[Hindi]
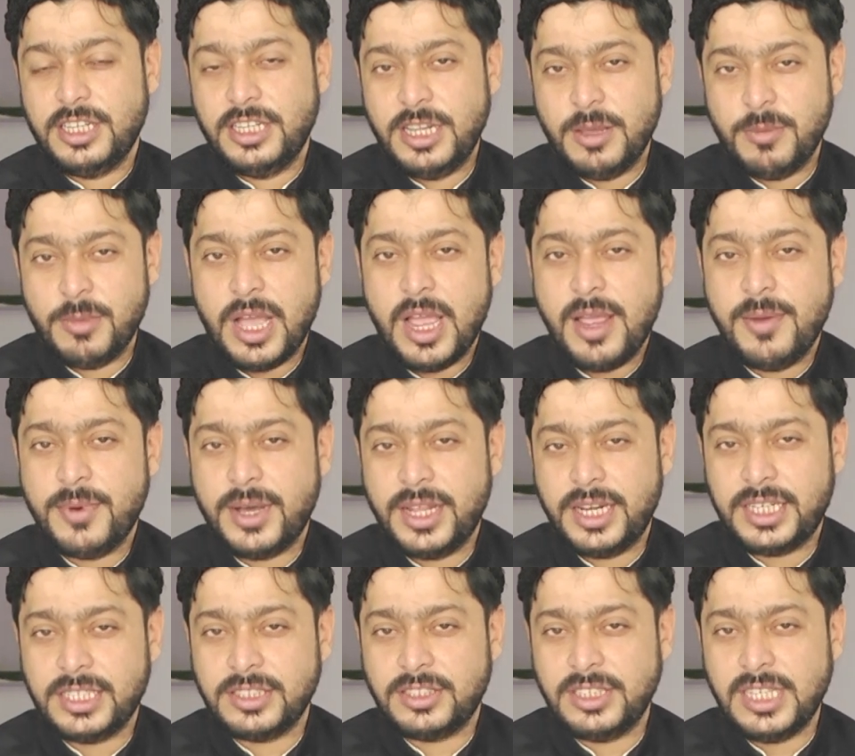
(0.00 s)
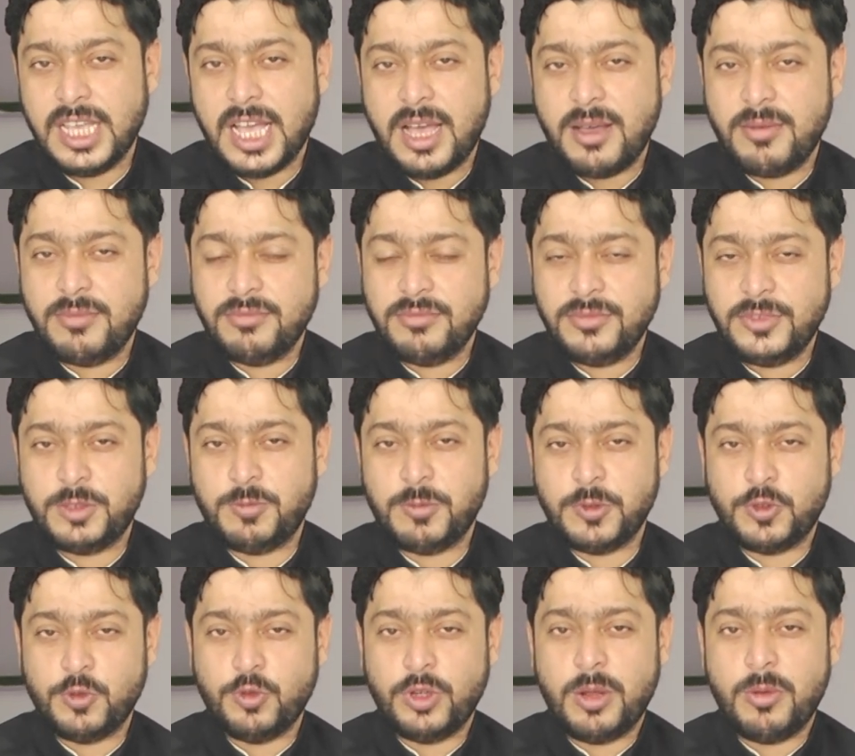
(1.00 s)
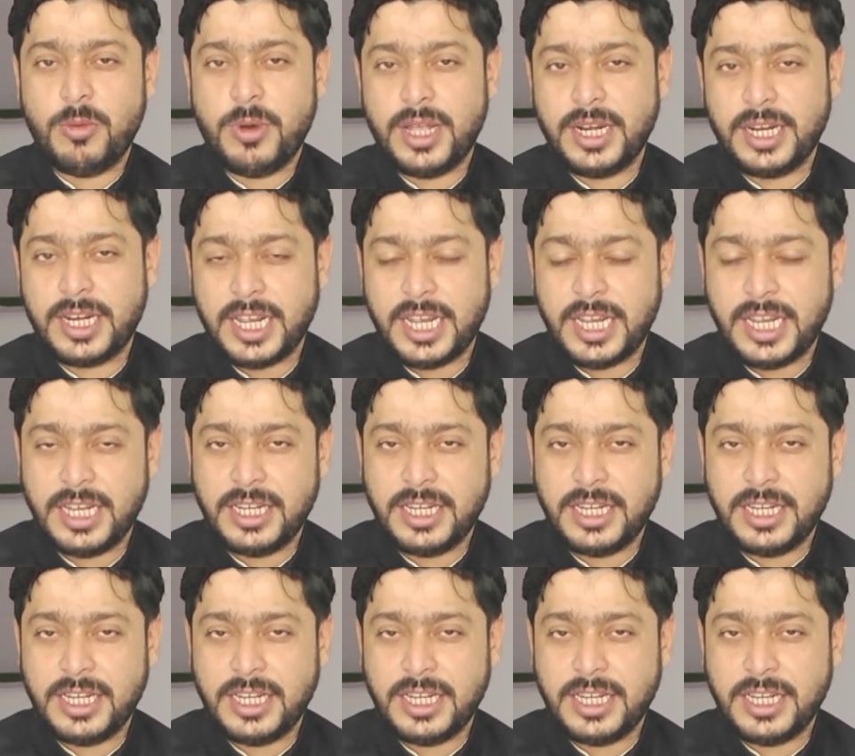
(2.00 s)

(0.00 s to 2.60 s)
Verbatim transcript: ये माह मुबारक सियाम जिसमें सूर्य मुबारक